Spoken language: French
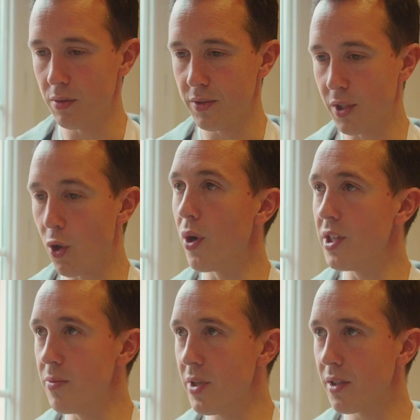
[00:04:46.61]
c'est
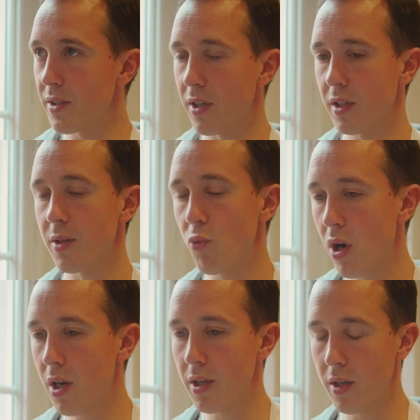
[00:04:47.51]
co-animé, hein, c'est-à-dire que c'est
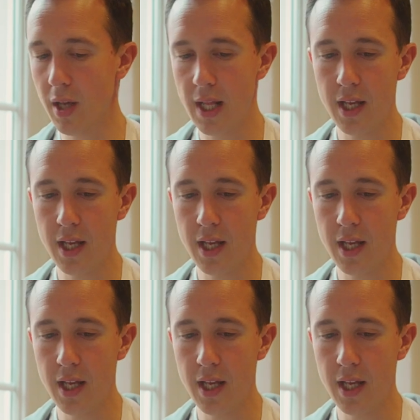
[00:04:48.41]
moi et,